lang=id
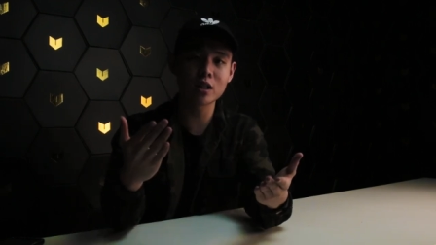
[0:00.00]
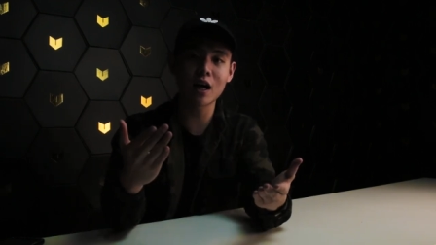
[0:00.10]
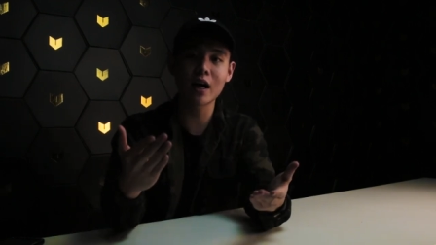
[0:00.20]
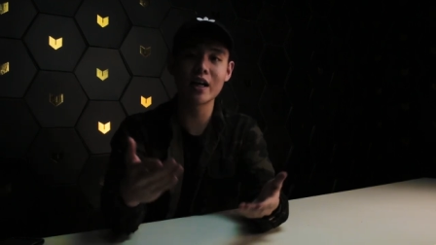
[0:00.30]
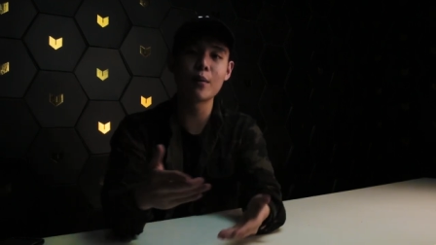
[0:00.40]

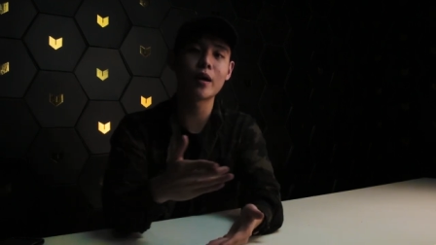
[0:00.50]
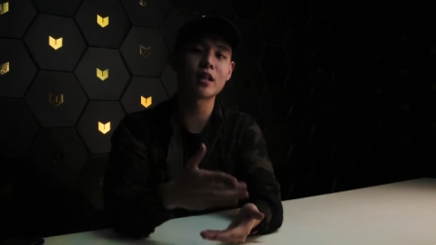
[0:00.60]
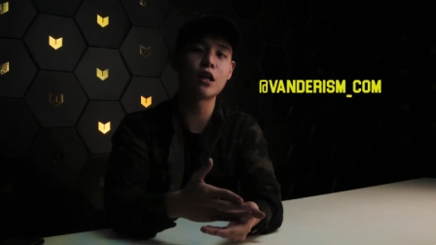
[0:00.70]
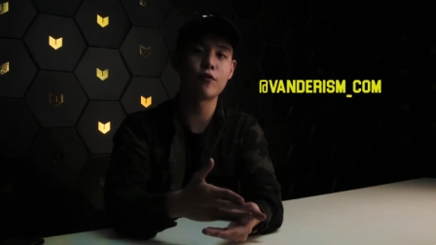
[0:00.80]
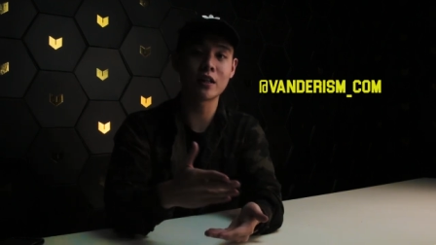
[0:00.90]
Silahkan DM
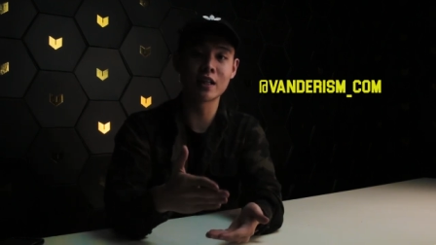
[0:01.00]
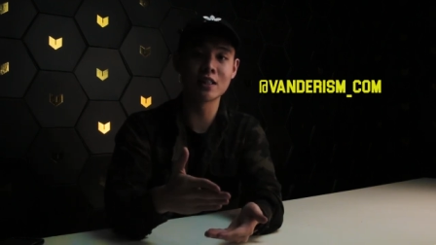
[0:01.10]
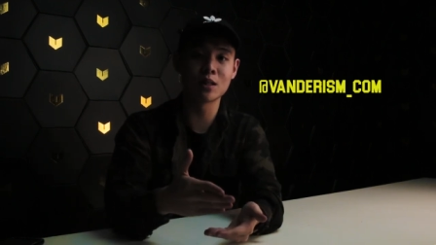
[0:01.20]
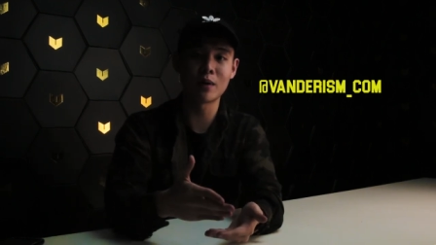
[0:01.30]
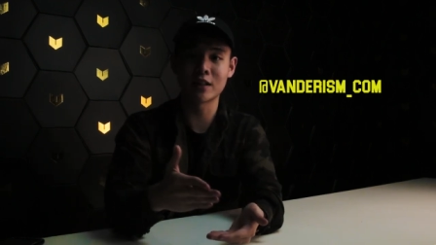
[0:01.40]
kita di
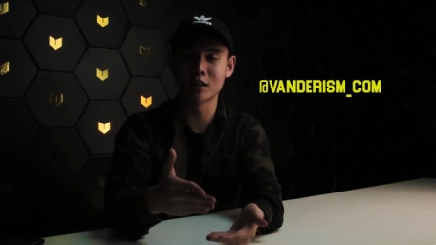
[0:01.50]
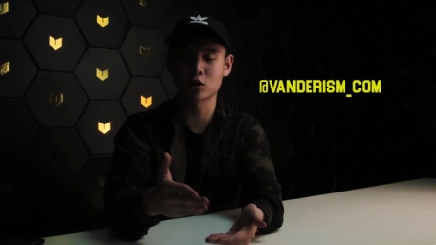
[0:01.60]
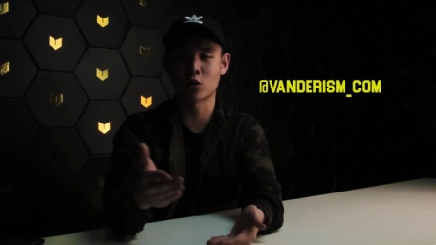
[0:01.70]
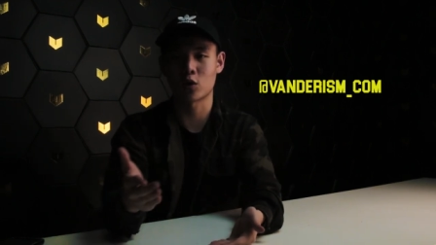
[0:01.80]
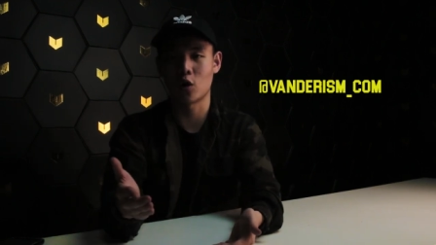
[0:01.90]
Fundrism
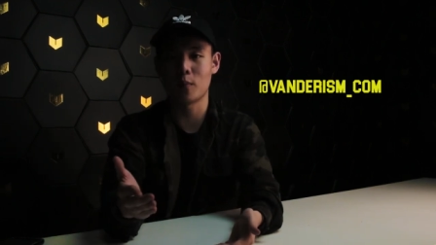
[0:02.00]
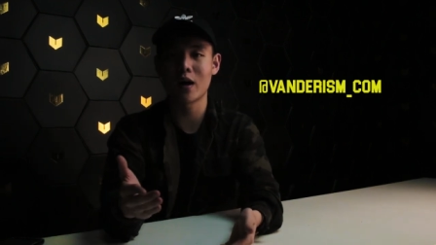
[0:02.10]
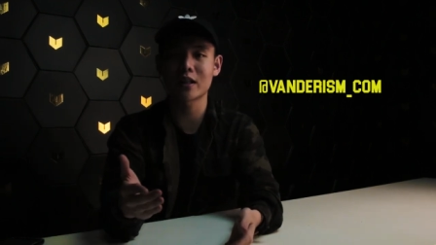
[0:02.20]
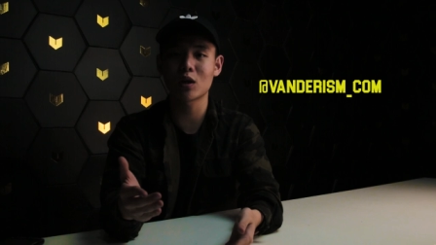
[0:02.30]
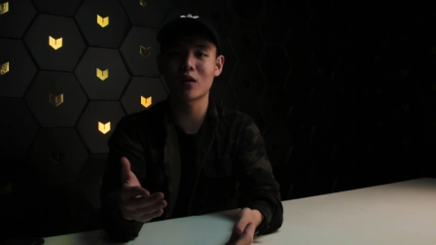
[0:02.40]
underscore com
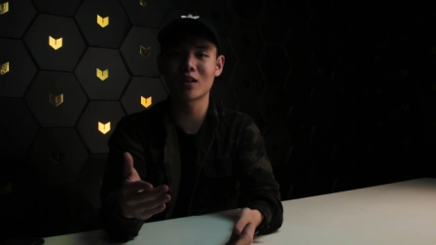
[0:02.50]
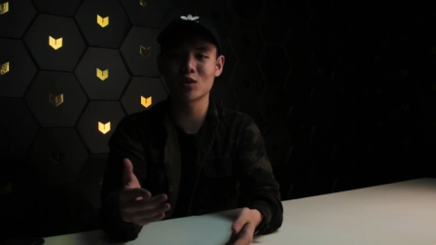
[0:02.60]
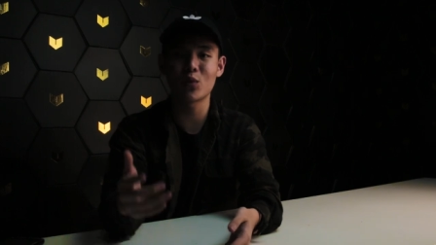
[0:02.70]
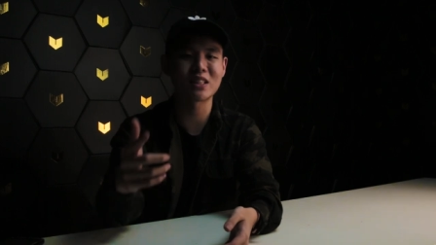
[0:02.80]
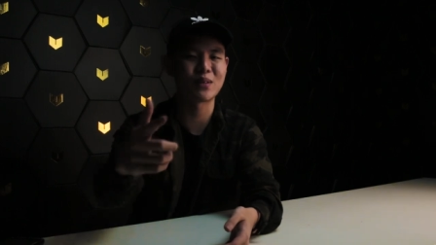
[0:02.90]
atau
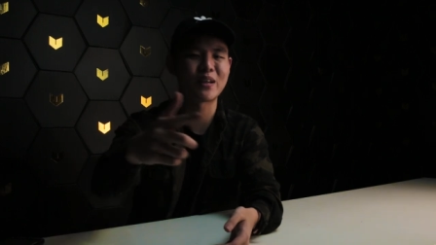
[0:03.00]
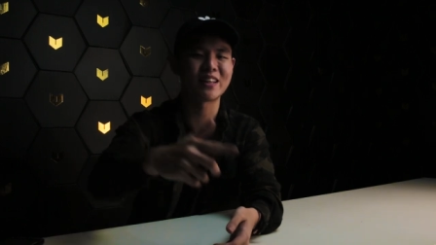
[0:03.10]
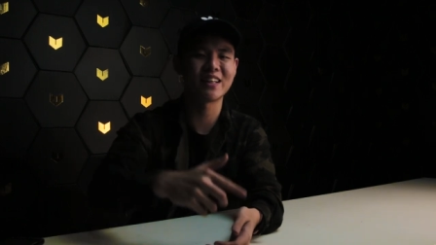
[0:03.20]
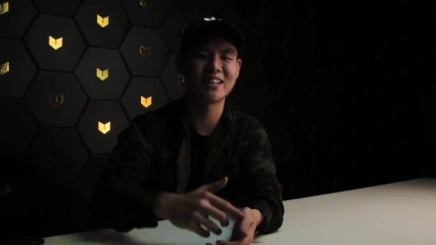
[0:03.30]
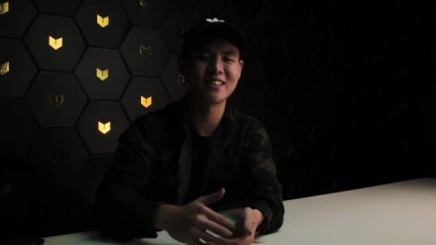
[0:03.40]
langsung WhatsApp
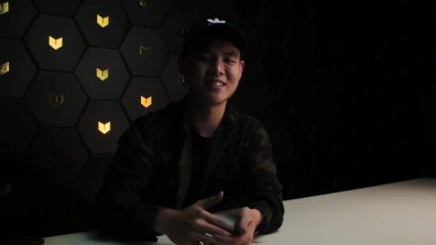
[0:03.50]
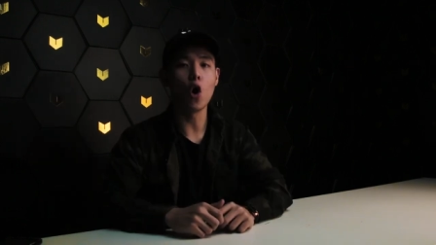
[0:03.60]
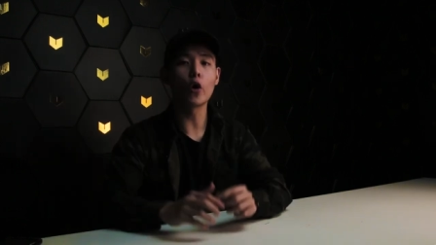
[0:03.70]
kita.